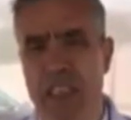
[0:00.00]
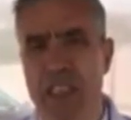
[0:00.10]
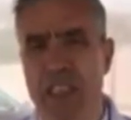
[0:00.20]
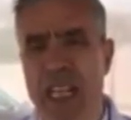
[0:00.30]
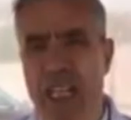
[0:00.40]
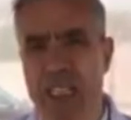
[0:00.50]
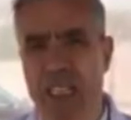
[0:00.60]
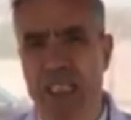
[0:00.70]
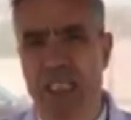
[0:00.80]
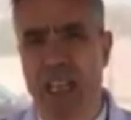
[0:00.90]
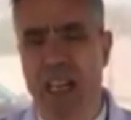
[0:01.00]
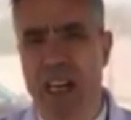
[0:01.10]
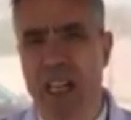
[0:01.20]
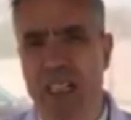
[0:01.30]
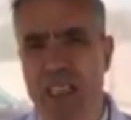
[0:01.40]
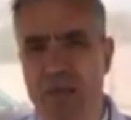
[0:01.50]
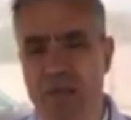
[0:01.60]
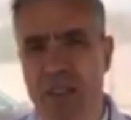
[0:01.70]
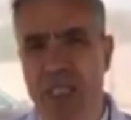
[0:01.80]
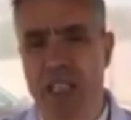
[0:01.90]
İcra kanalıyla aldım.
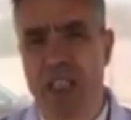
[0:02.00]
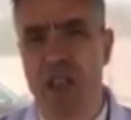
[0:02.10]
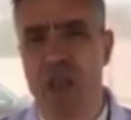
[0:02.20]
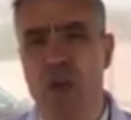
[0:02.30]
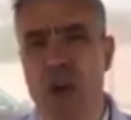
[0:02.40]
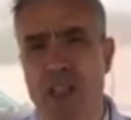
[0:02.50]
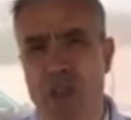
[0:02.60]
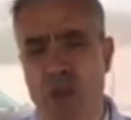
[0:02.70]
Rövanş